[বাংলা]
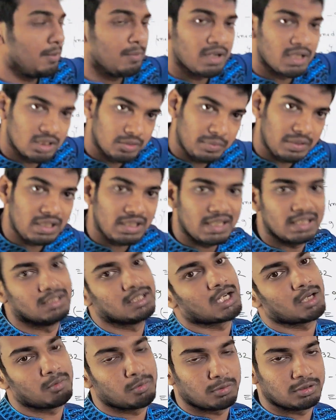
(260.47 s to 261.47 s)
এ মাইনাস বি
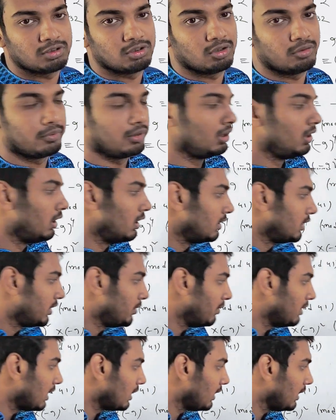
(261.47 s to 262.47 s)
এন দ্বারা বিভাজ্য হবে
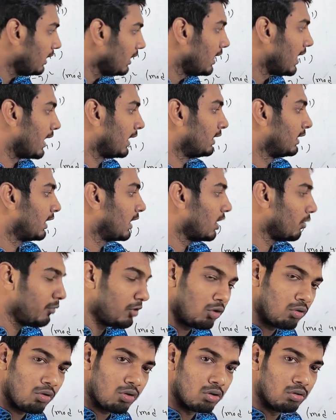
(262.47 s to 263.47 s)
সিমিলারলি এখান থেকে এটা
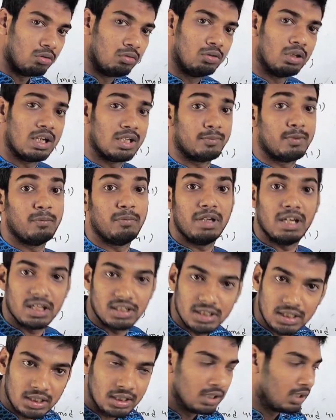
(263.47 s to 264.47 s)
বিয়োগ করো আসবে
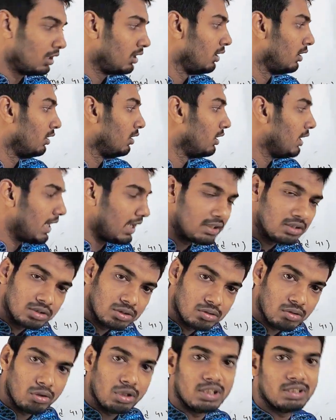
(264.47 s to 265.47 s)
বিরাশি
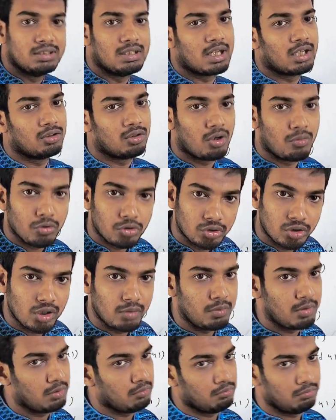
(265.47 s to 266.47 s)
একচল্লিশ দ্বারা তো
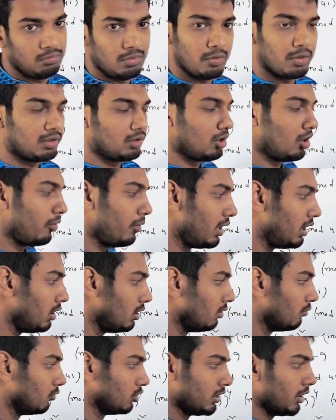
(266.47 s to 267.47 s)
অবশ্যই বিভাজ্য হবেই
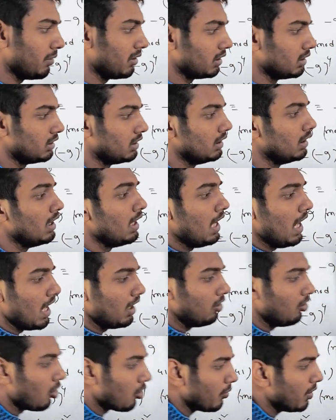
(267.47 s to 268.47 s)
বুঝতে পারতেছি
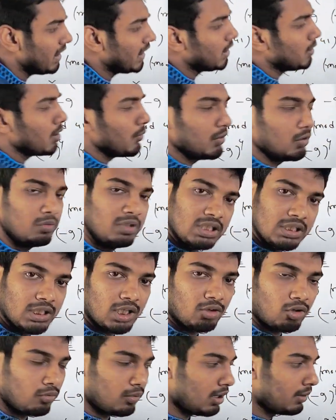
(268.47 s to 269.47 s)
আর নর্মালি কিভাবে তুমি
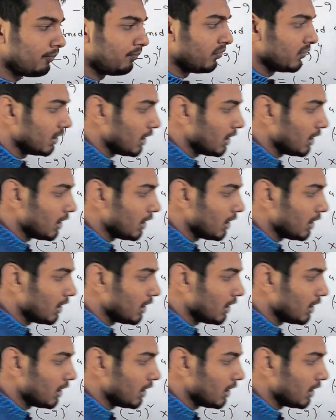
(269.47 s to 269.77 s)
চিন্তা করবা